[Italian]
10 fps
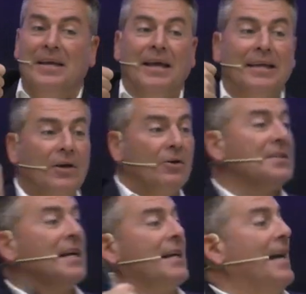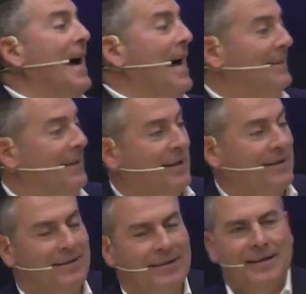che cosa
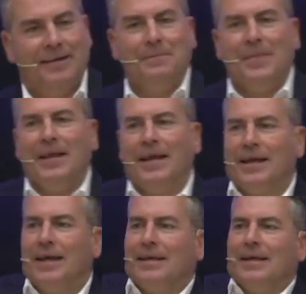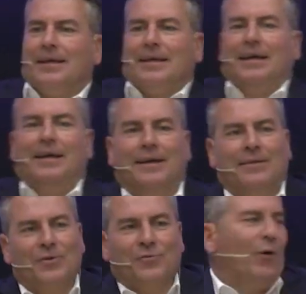accade? Che, che,
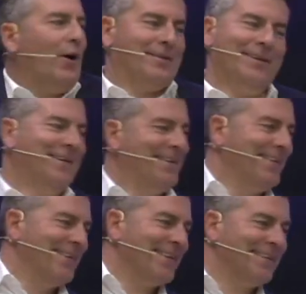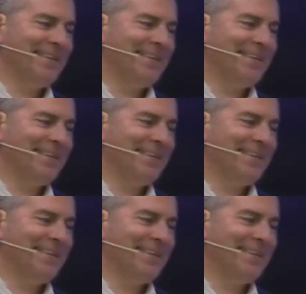che ti svuoti, che